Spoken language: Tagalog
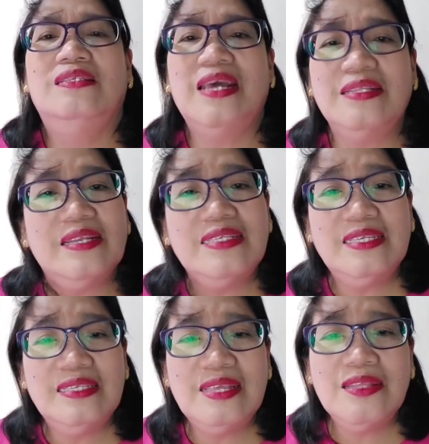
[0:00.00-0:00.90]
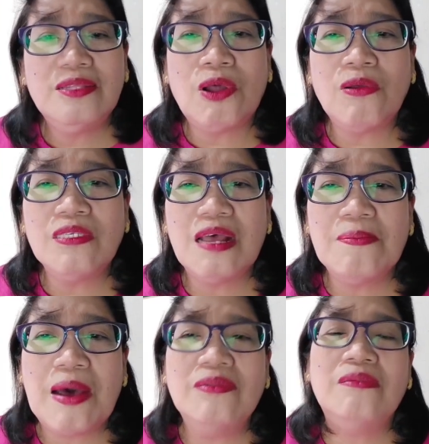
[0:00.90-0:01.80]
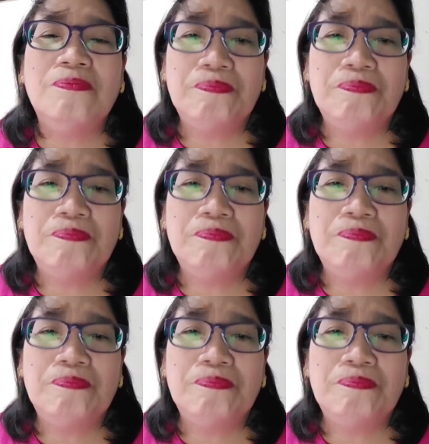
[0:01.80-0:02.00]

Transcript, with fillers: John 3.16 talks about